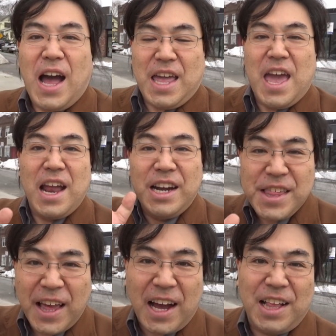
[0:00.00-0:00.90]
はい、え
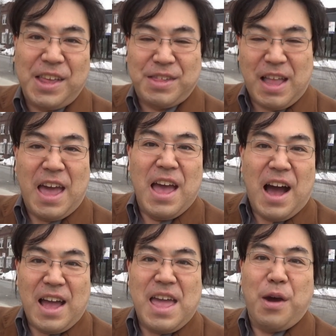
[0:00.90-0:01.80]
リサがですね、
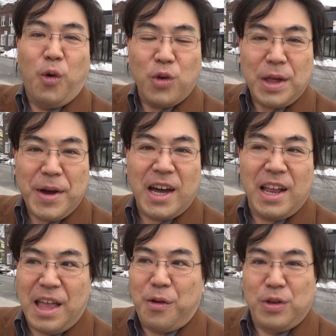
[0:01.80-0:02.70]
はいえ王様か
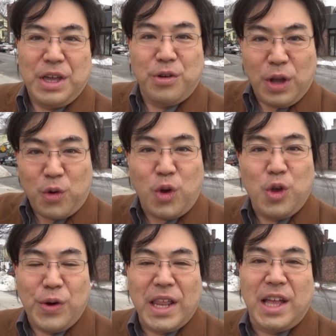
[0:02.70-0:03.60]
らねこうねいろんなことを
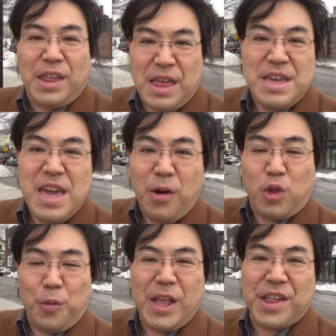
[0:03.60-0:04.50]
言われてですね家を
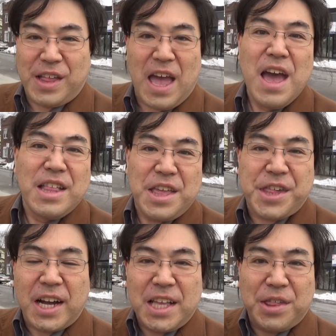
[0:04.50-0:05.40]
飛び出してで
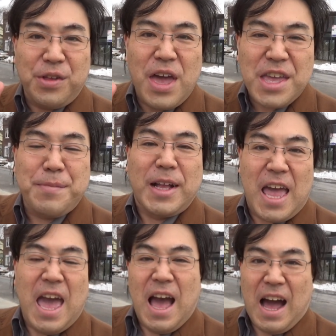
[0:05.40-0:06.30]
地下鉄の駅ま
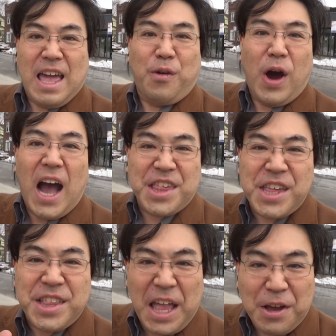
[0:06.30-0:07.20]
で、はい、こう
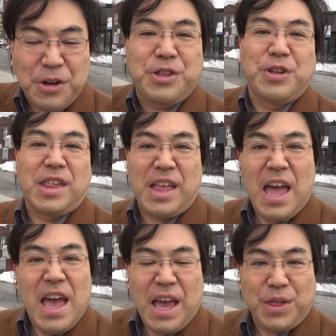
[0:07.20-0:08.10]
走っていくっていうですね、
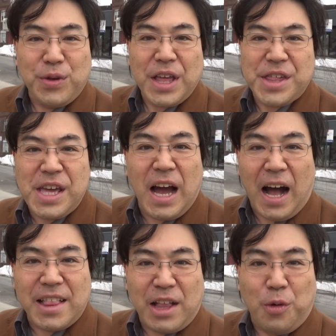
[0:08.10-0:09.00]
えそういったシーン
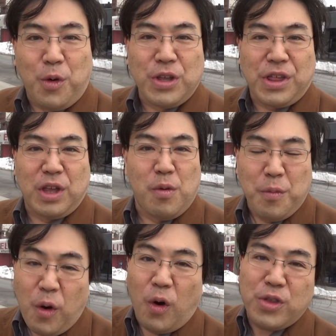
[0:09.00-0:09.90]
があったと思うんですけども
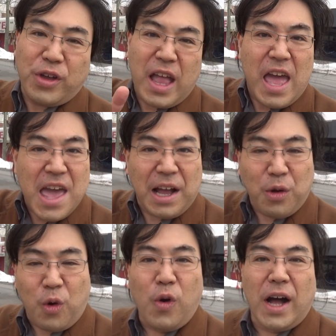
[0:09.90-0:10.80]
もう本当にね映画
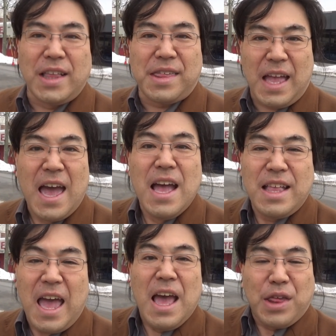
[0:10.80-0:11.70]
の後半ですね
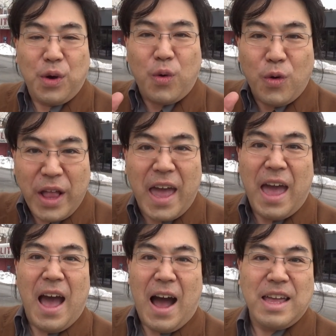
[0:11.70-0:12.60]
でそこ
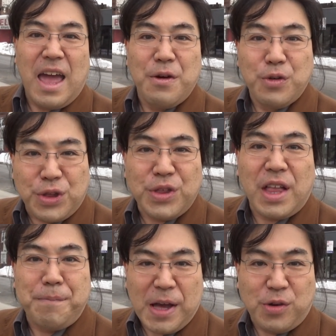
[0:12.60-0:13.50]
で、はいえ映っ
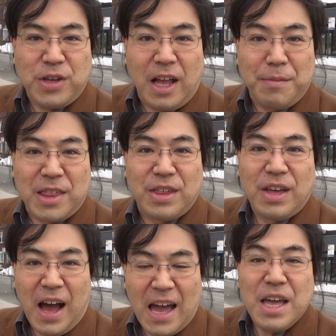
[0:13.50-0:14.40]
た場所になります、
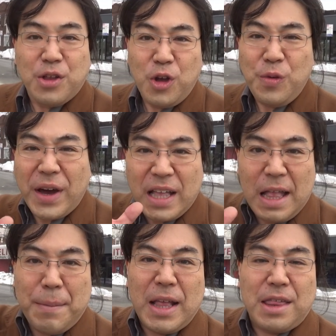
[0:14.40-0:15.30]
はい、というわけで
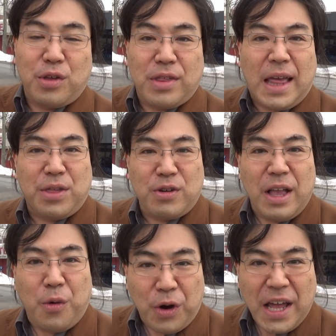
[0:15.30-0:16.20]
ね,、まあね、ちょっと早速
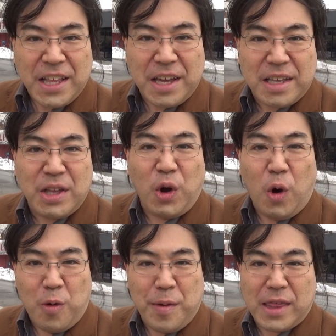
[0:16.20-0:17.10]
ねご覧いただきたいと
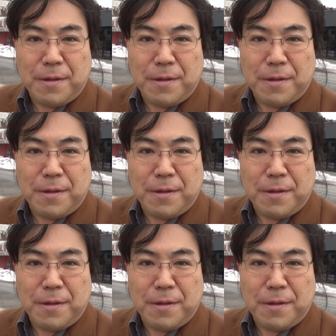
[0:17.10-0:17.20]
思いま